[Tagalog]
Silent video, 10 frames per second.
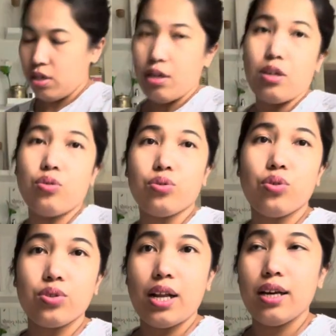Luto
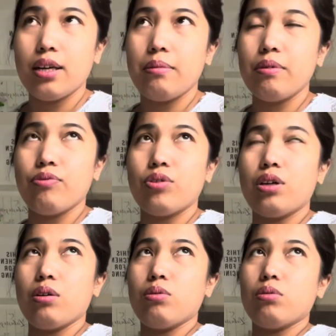talaga before
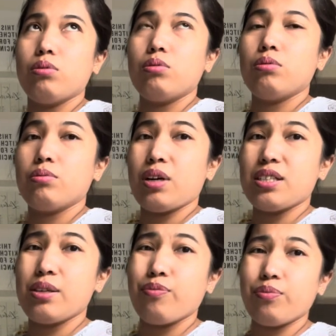ako
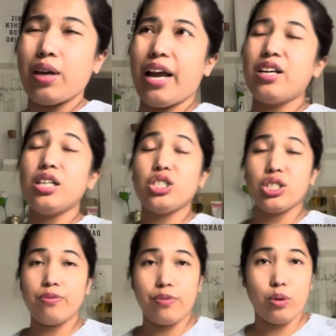kasi early
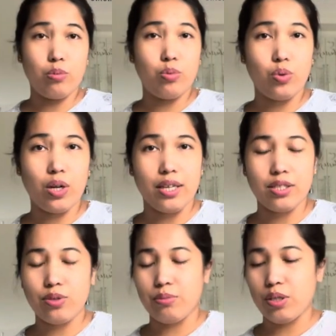shift ako bukas.
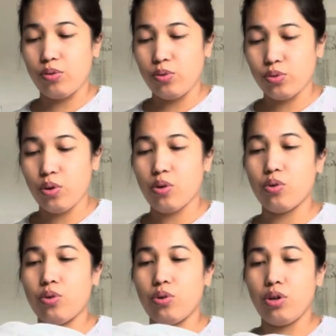So, magluluto
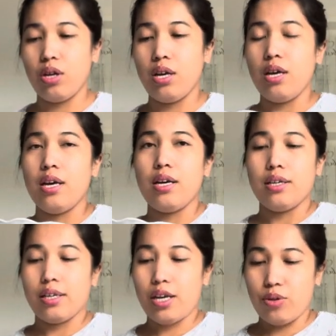ako
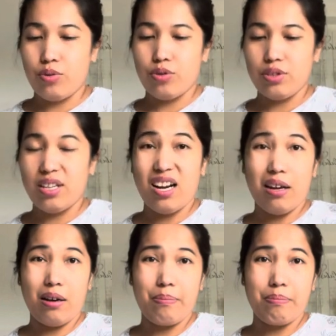ngayon.
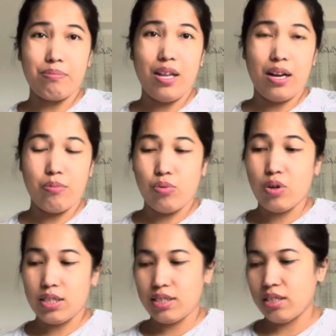Dala, dala
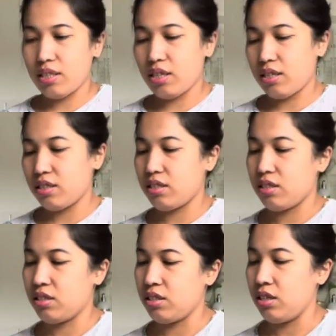bukas na ni guys.
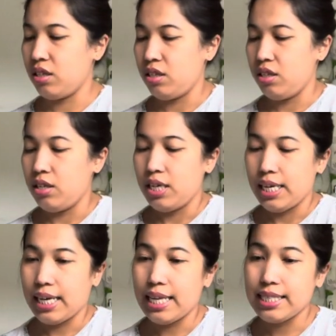
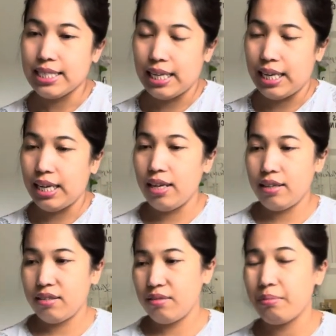Kasi,
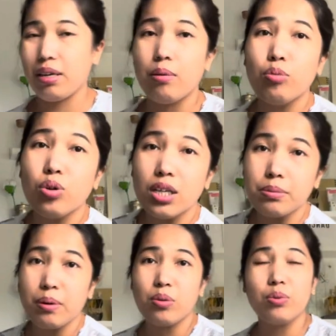para bukas
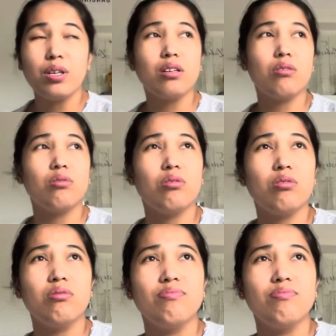pag uwi ko,